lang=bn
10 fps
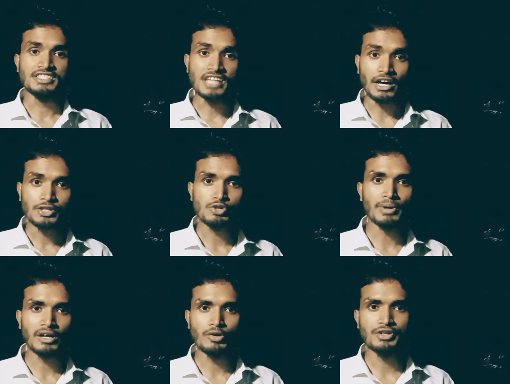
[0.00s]
যার
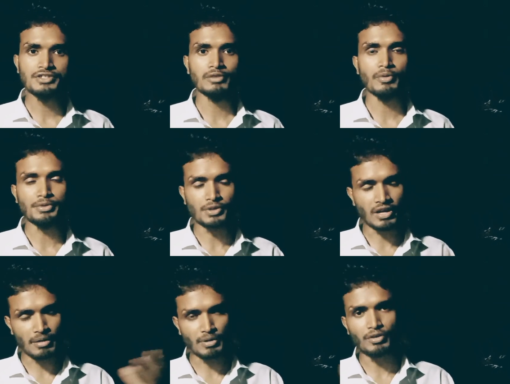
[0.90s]
সৌভাগ্য হয়েছিল পবিত্র
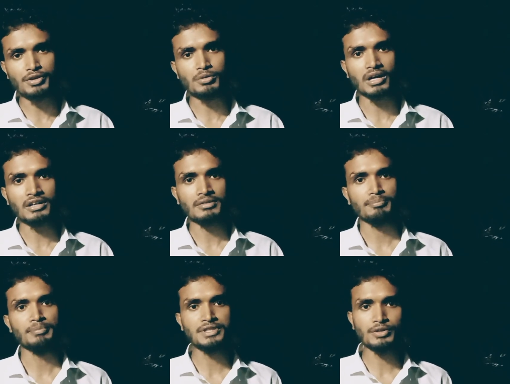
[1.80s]
কাবাগরে ঢুকার
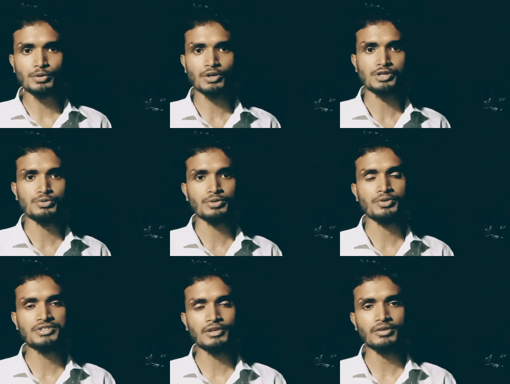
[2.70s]
ভিতরে ঢুকার সুযোগ
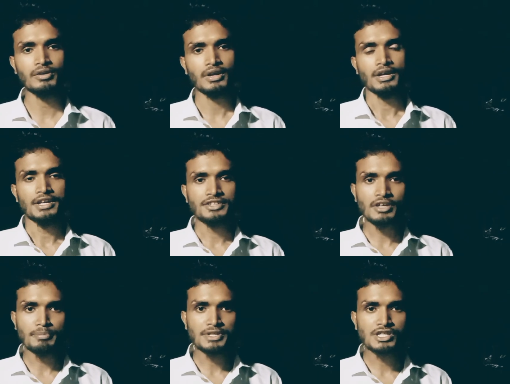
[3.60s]
হয়েছিল
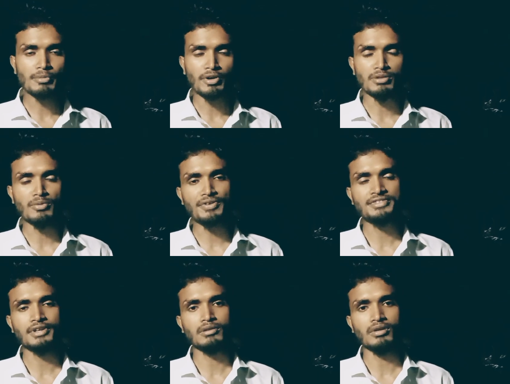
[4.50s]
সে বিশ্ববরণ্য
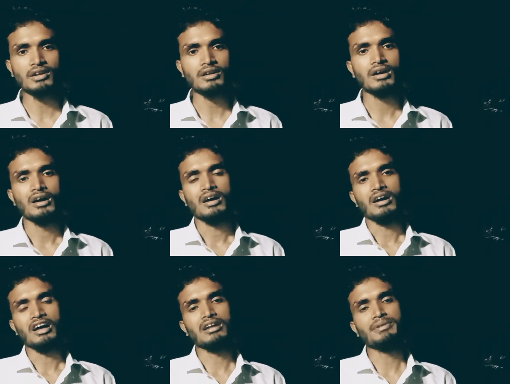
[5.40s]
মুফাসিরে কোরআন
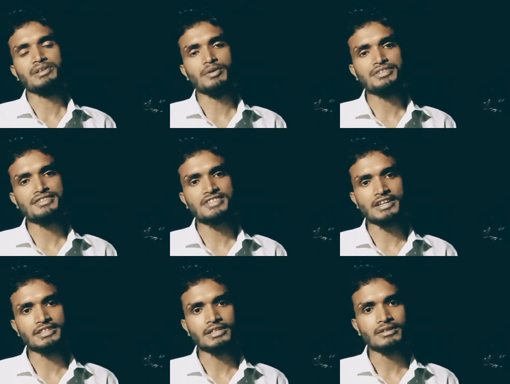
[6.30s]
আল্লাহ মাদের ওরেসন
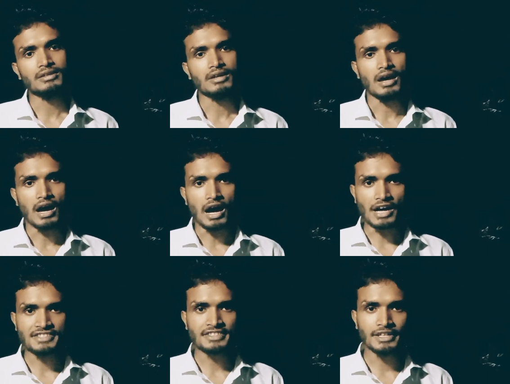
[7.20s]
সাইদি
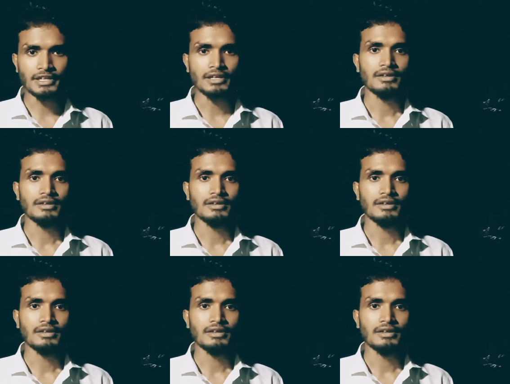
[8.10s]
আজকে